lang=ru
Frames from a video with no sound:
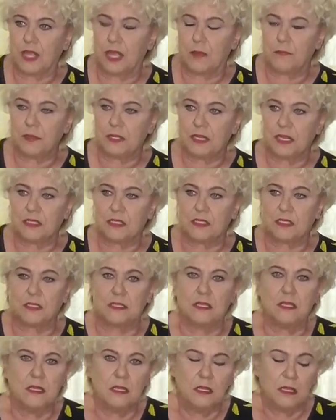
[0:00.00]

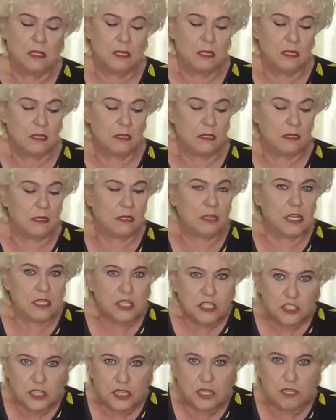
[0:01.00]
операций,
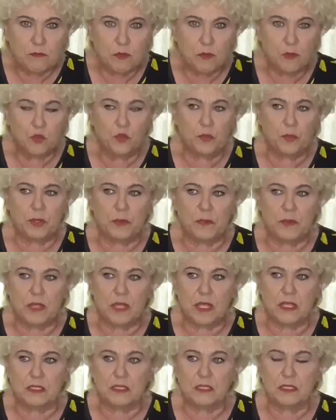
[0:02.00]
конечно, я его буду
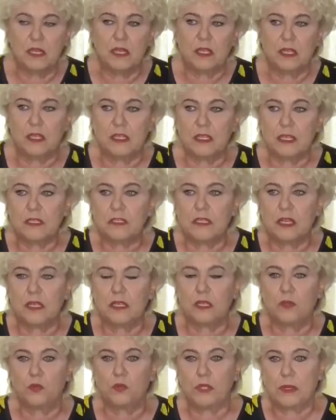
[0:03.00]
применять. Иногда
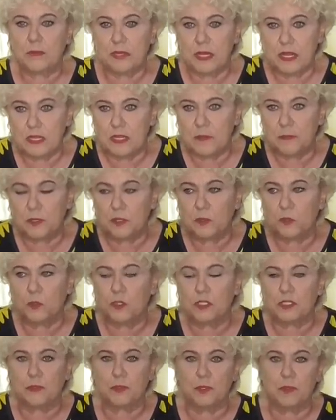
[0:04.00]
и удобрения
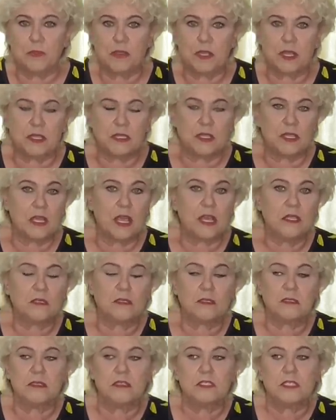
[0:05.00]
приходится применять, и от
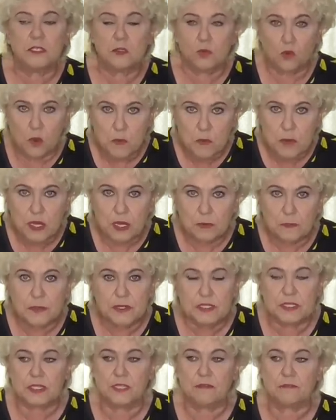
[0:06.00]
насекомых
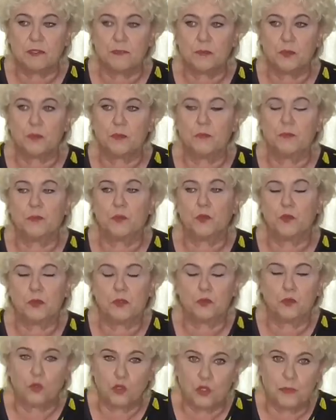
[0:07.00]
опрыскивать
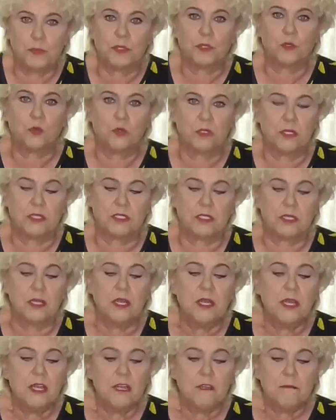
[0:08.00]
тоже
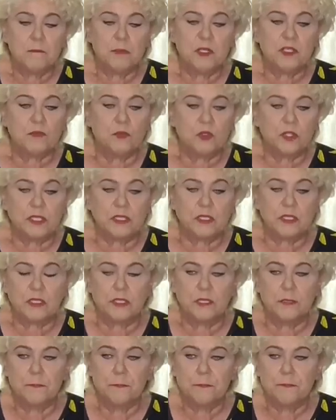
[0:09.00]
приходится. Без вот
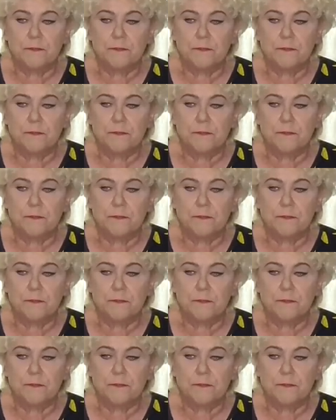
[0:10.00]
этих